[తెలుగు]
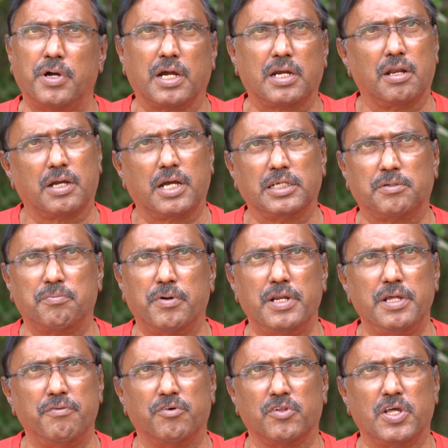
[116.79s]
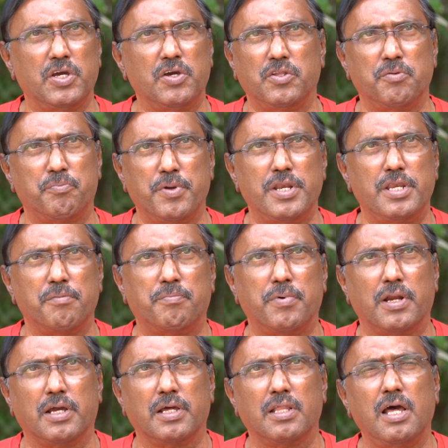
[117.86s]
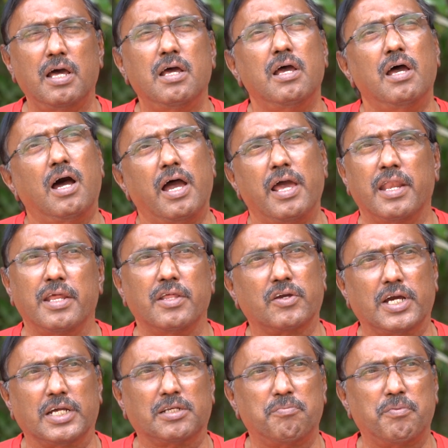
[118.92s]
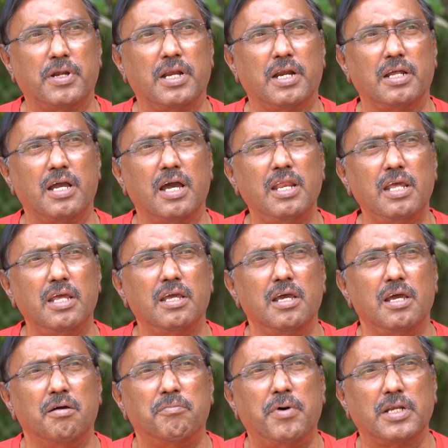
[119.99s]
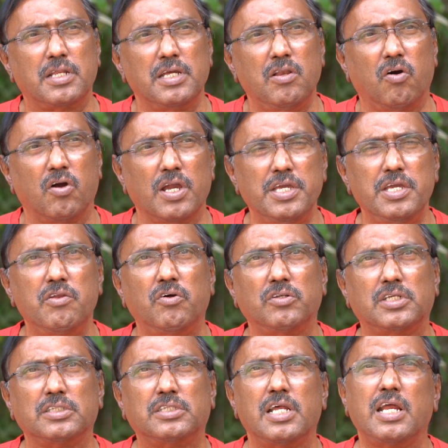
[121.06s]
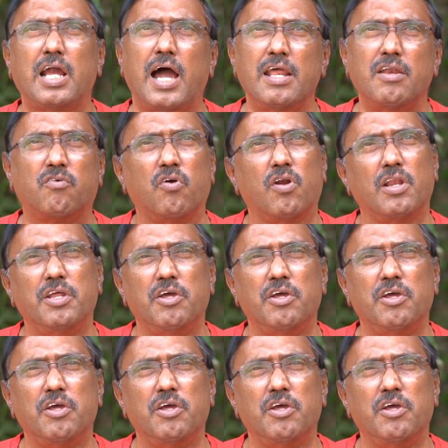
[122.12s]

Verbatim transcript: అక్కడ కష్టపడి ఉదయం ఏదో పేరు చెప్పాడు కదా ఆయన ఏదో కష్టపడ్డాడు కానీ బట్ ఈలో ఈయన వచ్చేసరికి ఆయనకు కూడా